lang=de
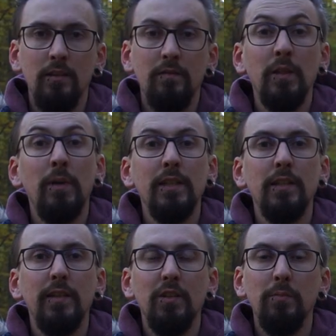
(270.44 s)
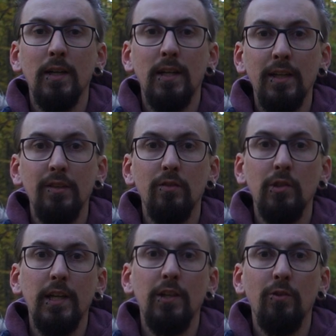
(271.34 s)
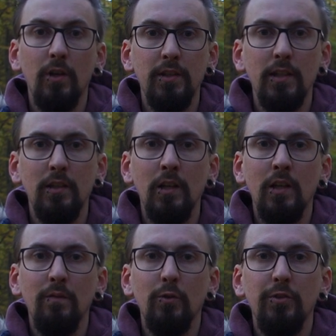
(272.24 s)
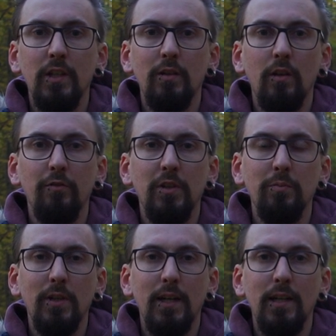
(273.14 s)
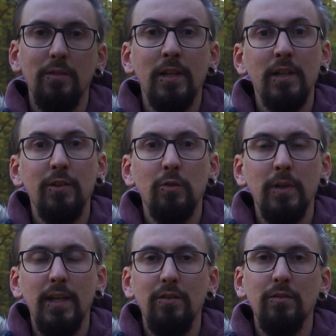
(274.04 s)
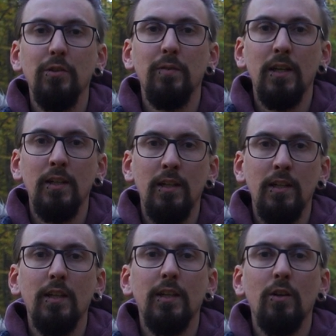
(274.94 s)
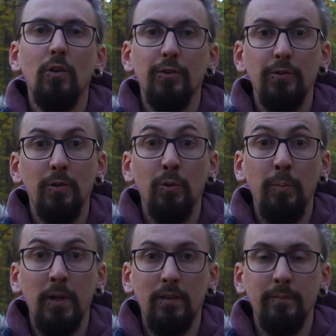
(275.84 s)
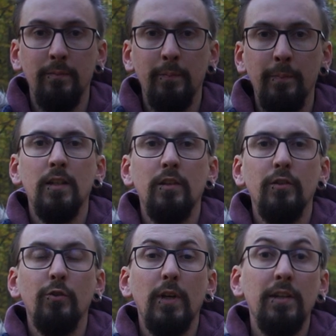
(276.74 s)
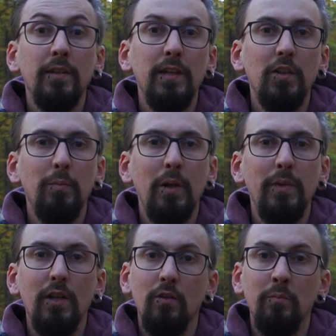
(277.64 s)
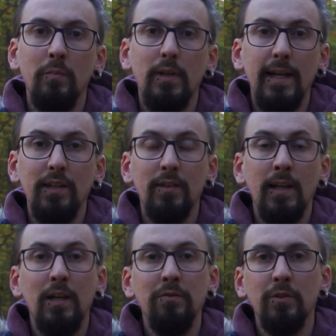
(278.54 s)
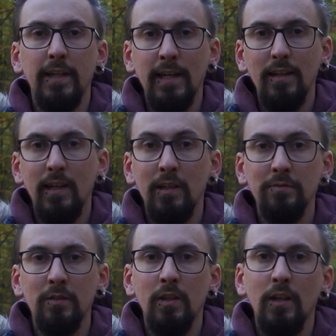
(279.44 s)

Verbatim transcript: Wir machen jetzt erstmal einen Cut und gehen dorthin, wo es hier auf diesem Kanal wirklich drum geht, und zwar nach Osteuropa. Zuerst geht es bei mir um Exklaven und Enklaven,